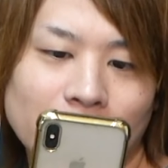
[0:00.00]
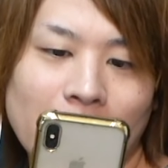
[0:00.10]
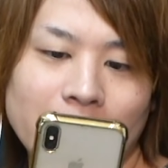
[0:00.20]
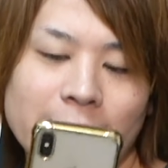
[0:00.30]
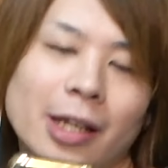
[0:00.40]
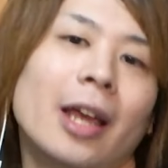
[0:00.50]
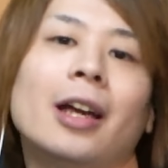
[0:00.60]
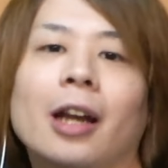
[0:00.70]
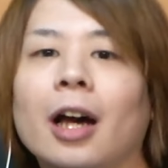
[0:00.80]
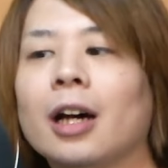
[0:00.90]
まあいいんじゃない
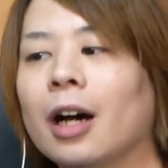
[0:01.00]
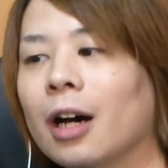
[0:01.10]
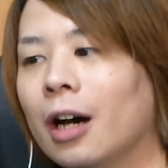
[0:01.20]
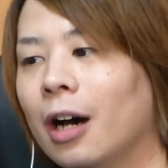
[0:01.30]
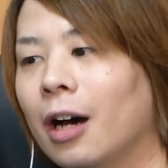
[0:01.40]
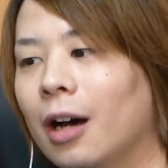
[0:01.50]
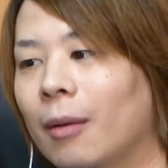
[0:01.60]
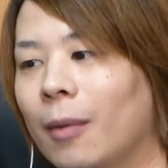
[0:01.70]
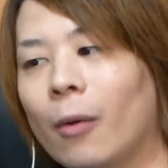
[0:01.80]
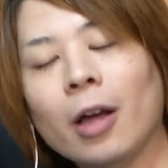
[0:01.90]
かな。
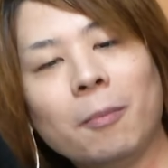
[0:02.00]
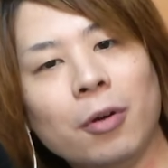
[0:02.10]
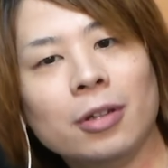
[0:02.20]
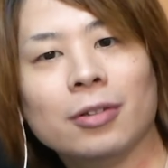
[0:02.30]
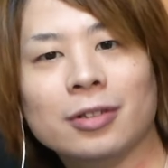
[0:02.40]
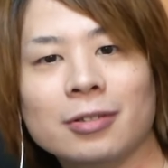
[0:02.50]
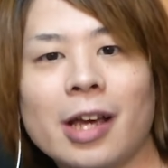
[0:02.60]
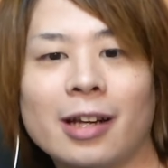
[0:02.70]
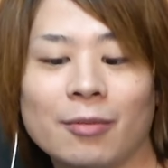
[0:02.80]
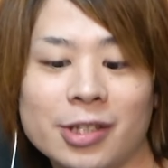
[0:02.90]
あまあ Y ポイント少
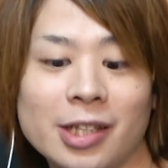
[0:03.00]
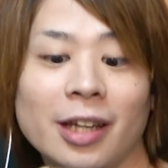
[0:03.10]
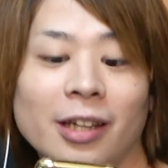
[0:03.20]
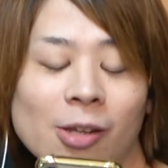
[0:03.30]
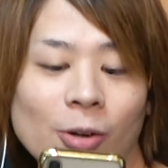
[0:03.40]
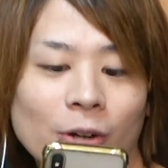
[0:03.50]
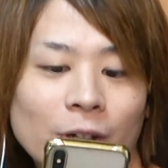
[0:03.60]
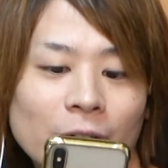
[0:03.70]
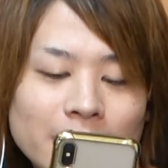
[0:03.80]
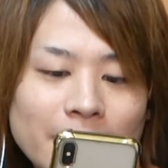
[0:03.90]
ないかもしれないけど、
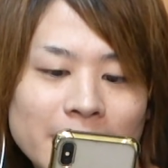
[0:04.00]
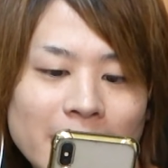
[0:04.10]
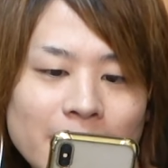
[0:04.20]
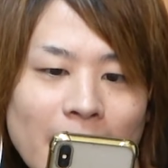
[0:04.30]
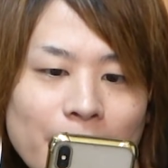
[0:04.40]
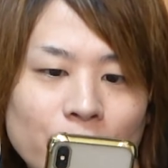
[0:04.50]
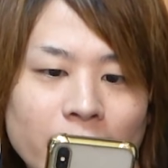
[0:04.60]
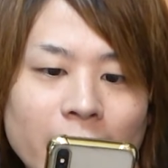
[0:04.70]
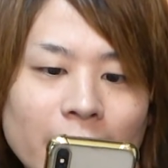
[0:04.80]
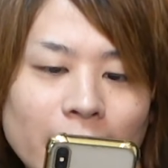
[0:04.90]
久々にマップ
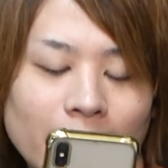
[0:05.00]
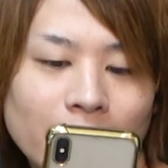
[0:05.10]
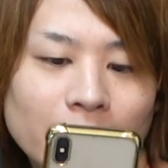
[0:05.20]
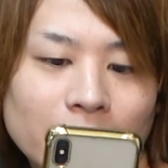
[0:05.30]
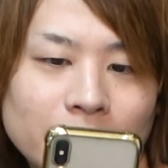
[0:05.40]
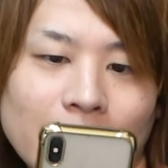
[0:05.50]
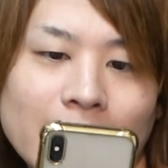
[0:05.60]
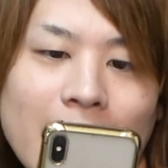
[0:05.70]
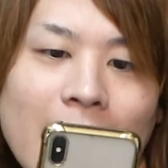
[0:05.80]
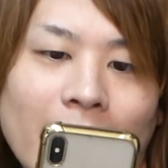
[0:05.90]
系やね。た
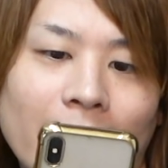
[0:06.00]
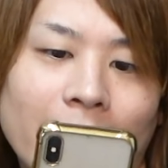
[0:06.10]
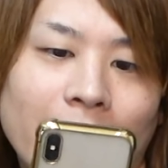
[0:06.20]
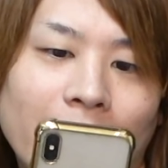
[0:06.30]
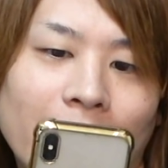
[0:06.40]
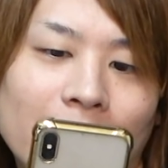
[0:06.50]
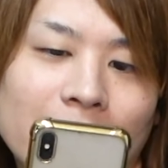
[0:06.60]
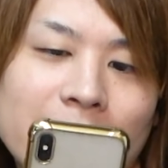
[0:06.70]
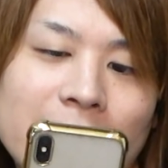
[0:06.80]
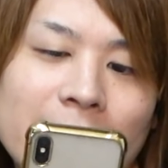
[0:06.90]
だ、
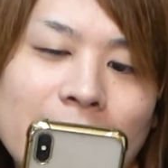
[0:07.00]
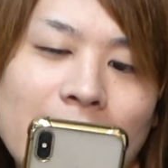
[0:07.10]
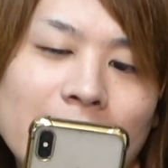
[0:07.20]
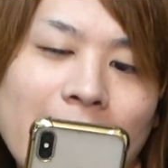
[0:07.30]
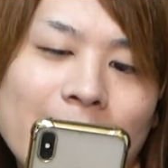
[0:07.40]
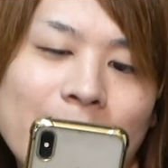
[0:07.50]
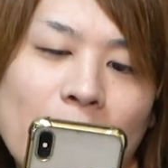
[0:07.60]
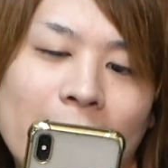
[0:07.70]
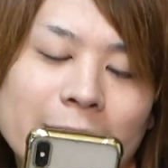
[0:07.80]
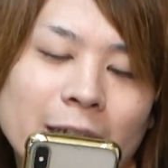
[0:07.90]
えー、輪廻にゃん
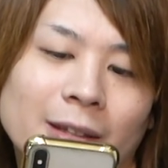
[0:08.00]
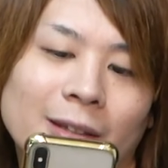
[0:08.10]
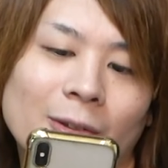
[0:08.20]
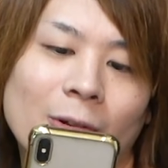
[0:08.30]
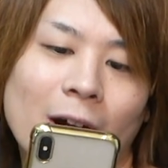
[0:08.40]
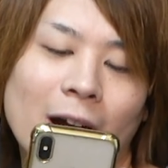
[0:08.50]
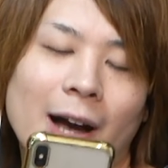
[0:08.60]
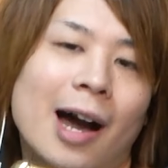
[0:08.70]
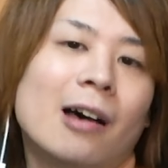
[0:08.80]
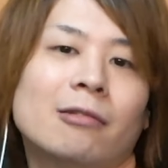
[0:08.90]
ぼガチャっていうの
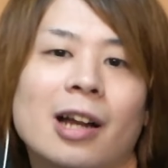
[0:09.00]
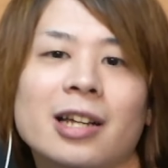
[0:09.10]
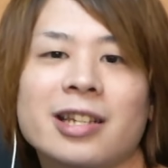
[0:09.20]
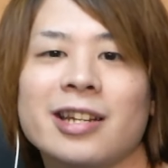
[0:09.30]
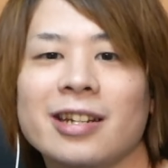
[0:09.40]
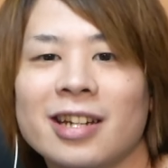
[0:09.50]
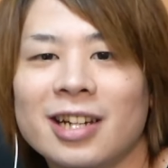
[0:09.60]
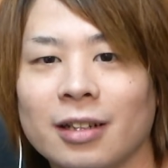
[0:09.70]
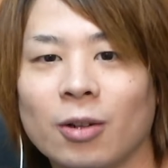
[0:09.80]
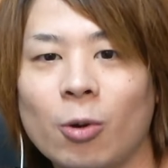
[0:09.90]
があるらしい。
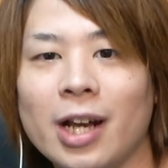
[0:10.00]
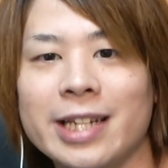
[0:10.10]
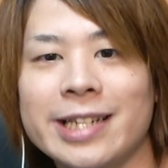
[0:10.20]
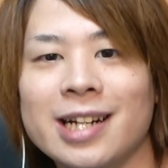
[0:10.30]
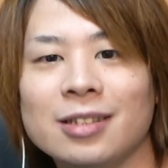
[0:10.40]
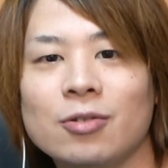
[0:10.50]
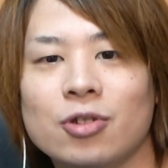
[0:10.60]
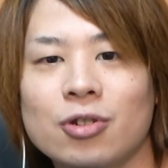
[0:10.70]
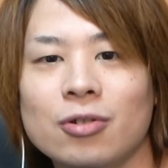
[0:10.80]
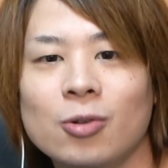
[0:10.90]
これが7月
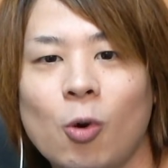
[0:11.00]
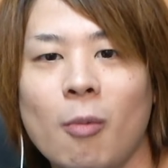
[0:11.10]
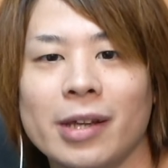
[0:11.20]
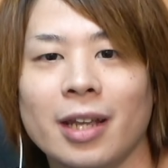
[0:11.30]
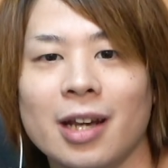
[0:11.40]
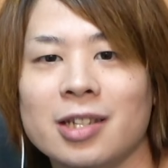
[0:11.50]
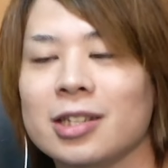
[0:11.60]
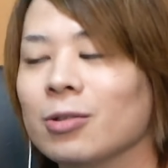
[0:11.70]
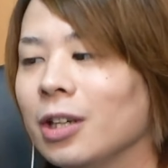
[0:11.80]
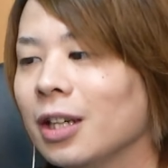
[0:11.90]
15までらし
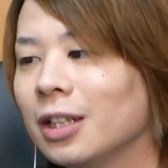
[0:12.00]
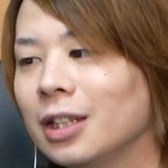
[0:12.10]
いのね。